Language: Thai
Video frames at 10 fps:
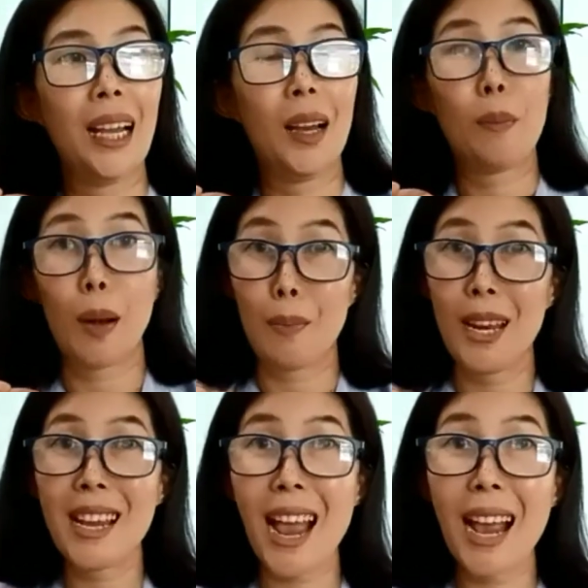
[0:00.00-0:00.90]
มันไม่
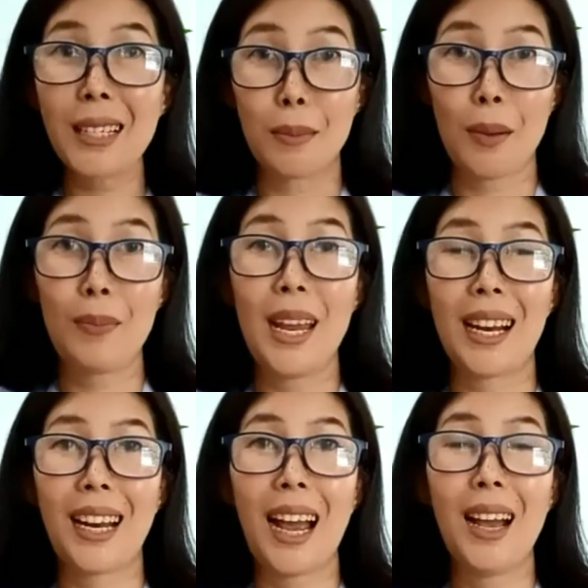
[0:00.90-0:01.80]
ได้ง่ายสำหรับเด็ก
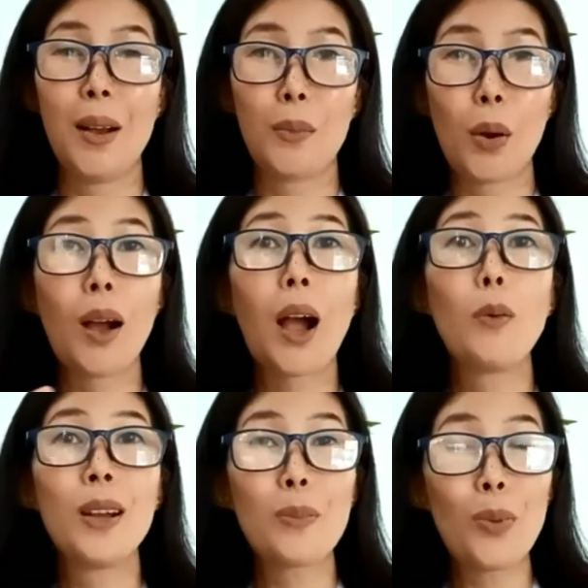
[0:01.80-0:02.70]
นะ เพราะว่าเขา
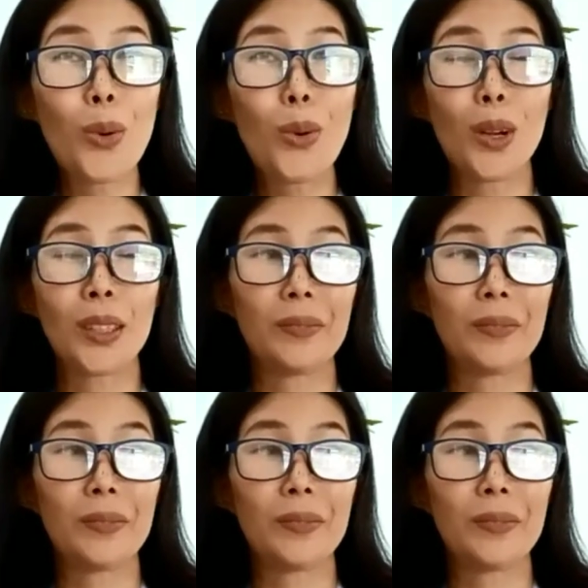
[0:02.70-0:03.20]
เพิ่งพูด